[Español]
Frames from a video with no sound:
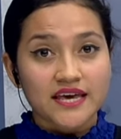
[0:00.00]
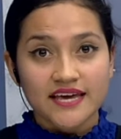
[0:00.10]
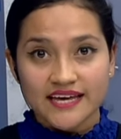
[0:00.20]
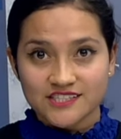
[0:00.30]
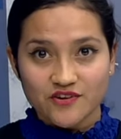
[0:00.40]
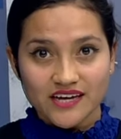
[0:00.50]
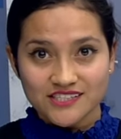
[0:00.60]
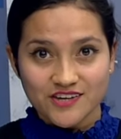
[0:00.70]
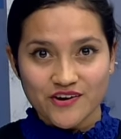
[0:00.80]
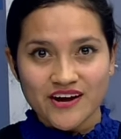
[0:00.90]
En esta
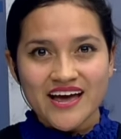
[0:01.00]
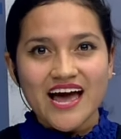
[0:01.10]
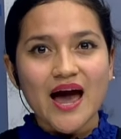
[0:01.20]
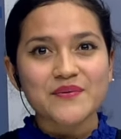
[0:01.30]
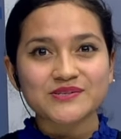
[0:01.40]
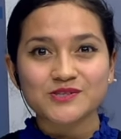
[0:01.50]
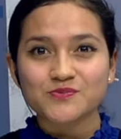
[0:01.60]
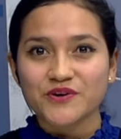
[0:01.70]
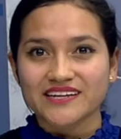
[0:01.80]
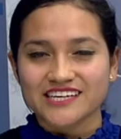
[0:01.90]
ocasión, abre
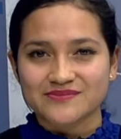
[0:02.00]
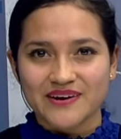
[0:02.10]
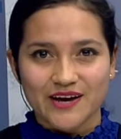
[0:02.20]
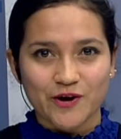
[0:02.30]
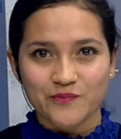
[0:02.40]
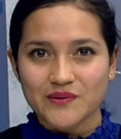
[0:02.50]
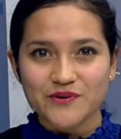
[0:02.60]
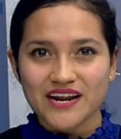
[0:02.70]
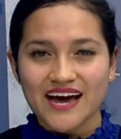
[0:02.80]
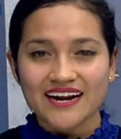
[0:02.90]
sus puertas para
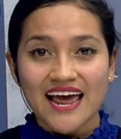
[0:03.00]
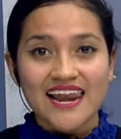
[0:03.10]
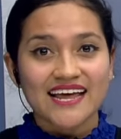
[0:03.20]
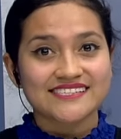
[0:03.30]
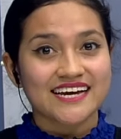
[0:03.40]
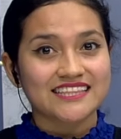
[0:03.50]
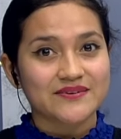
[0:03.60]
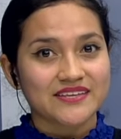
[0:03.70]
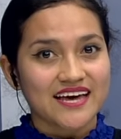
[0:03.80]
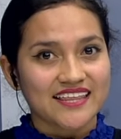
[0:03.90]
conmemorar las
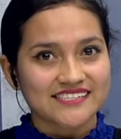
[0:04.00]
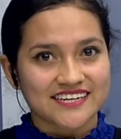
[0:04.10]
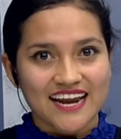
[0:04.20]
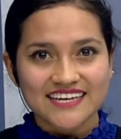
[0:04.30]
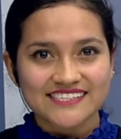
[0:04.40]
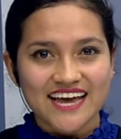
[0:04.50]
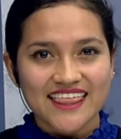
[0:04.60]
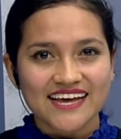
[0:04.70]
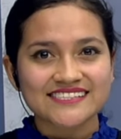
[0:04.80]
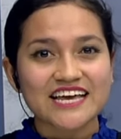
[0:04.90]
actividades
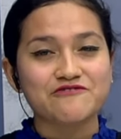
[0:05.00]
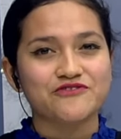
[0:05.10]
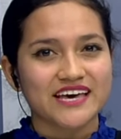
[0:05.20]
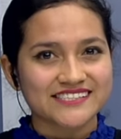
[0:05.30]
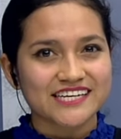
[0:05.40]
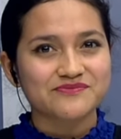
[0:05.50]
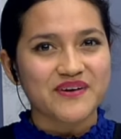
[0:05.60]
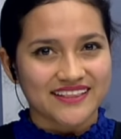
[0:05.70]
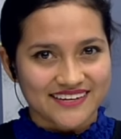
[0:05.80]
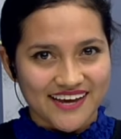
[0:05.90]
realizadas en fiestas
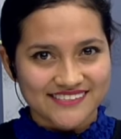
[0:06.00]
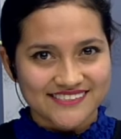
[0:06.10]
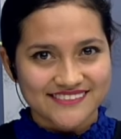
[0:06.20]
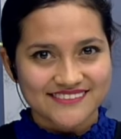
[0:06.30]
patrias.